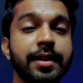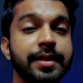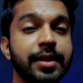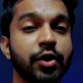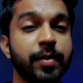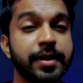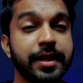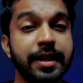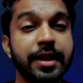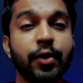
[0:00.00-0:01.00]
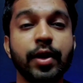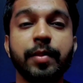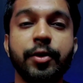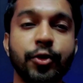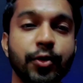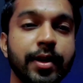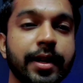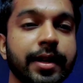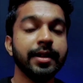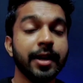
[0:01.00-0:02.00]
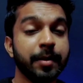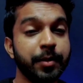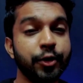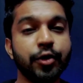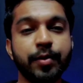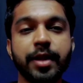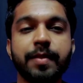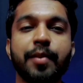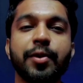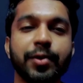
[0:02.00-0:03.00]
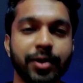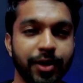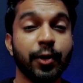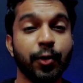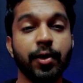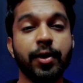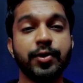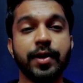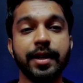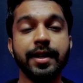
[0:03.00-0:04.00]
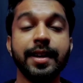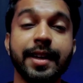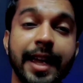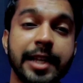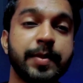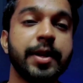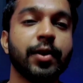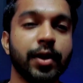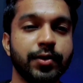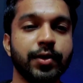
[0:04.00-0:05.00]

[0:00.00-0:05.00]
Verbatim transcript: সেই সব স্ক্রিন রেকর্ডিং ভিডিওগুলিকে ভিডিওর মধ্যে ব্যবহার করতে হয় কোনো কিছুকে এক্সপ্লেন করার